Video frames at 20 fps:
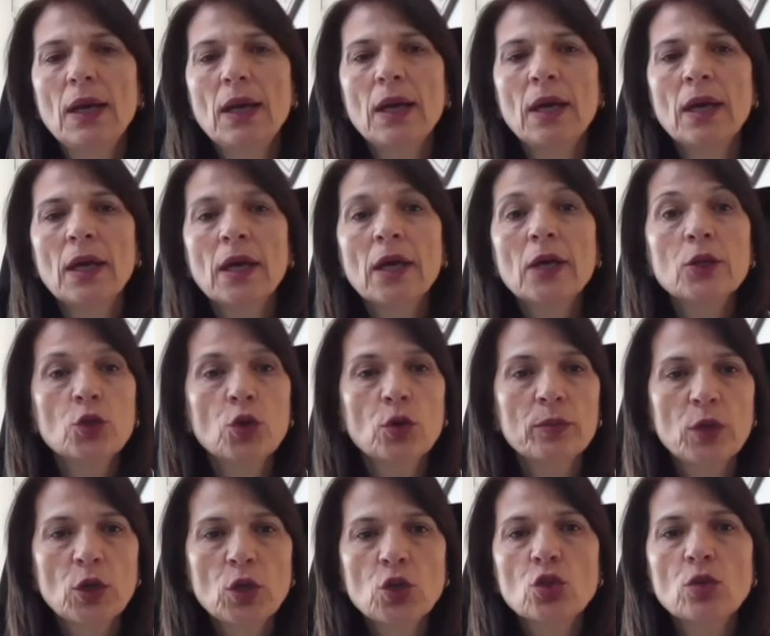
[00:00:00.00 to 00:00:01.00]
إنهم
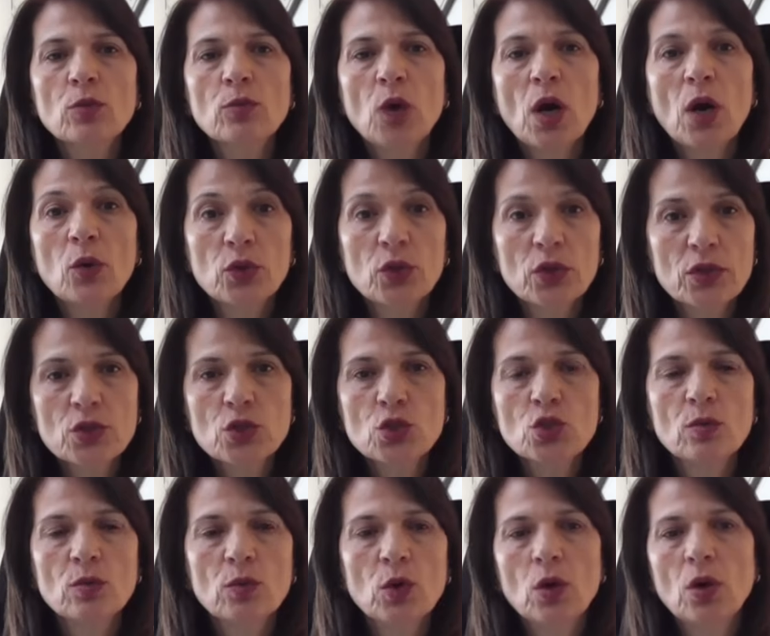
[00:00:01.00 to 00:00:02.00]
يكتبوا أو
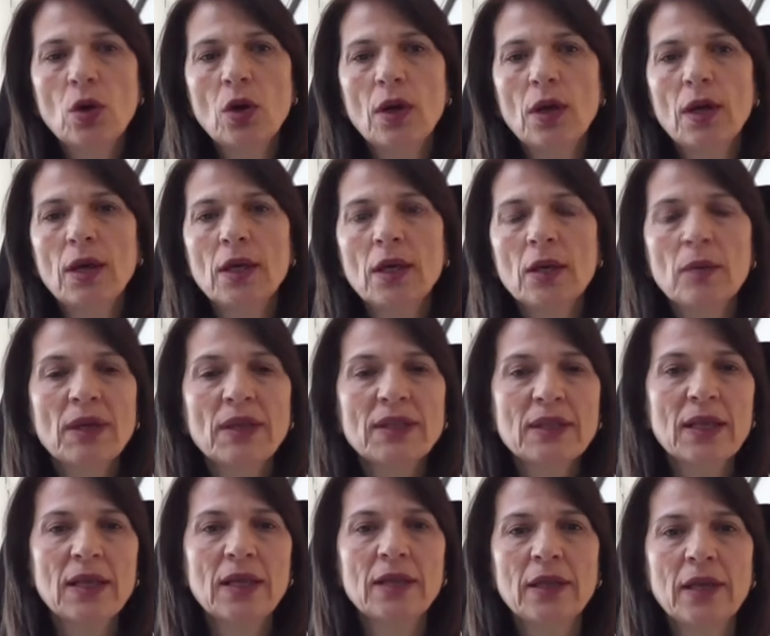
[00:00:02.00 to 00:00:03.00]
يرسموا
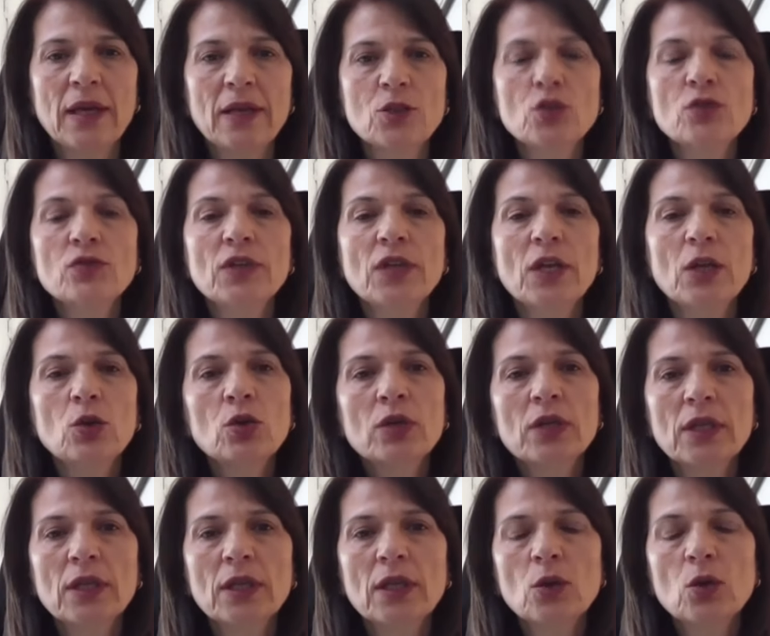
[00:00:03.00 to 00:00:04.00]
مثلا يعني شفنا
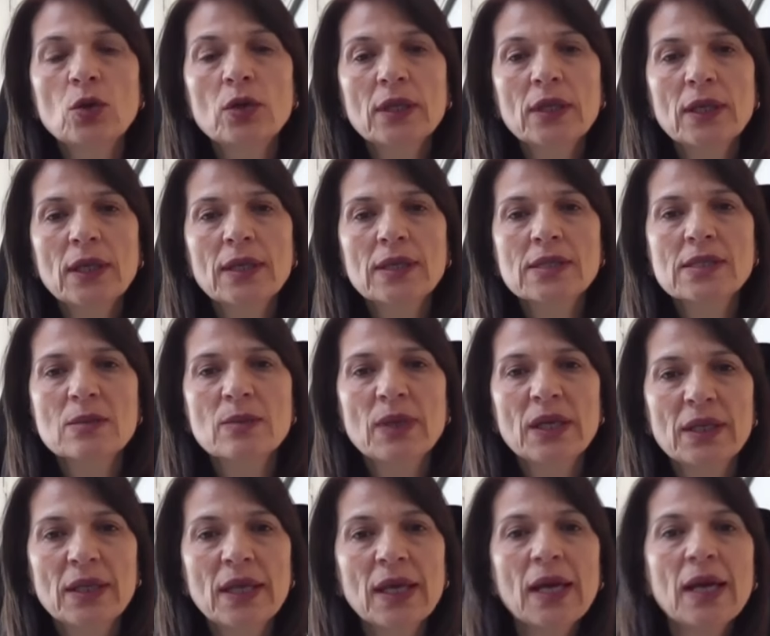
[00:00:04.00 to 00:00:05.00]
الأغنية الأغنية اللي
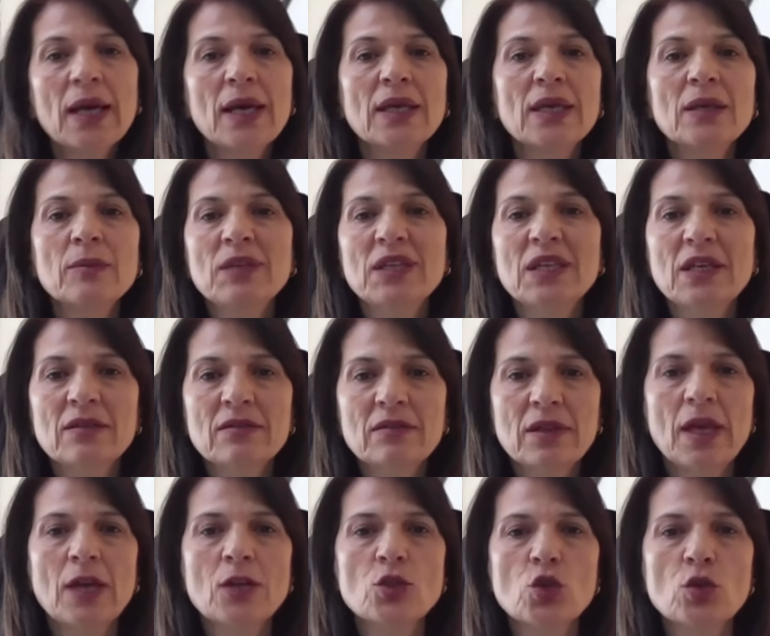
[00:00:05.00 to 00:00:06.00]
سمعناها هي من
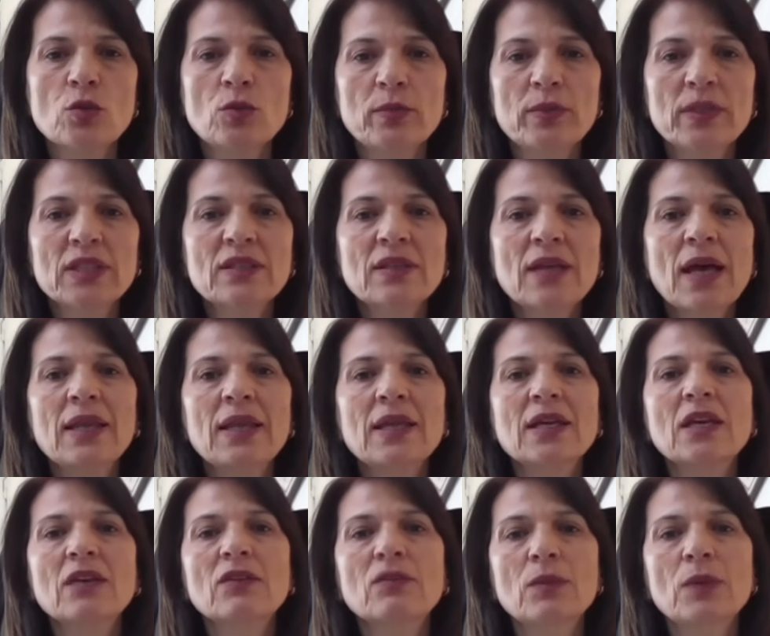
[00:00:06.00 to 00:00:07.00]
إنتاجهم وبالتالي
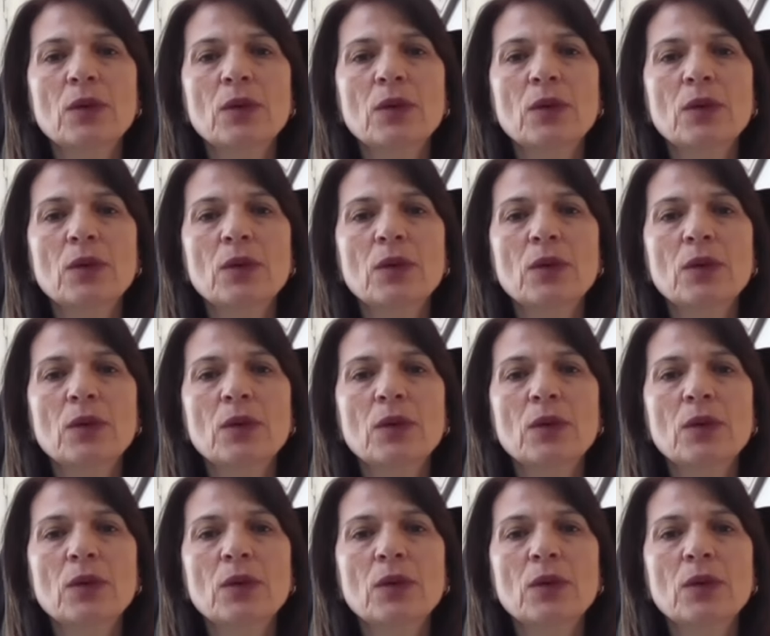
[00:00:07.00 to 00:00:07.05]
كيف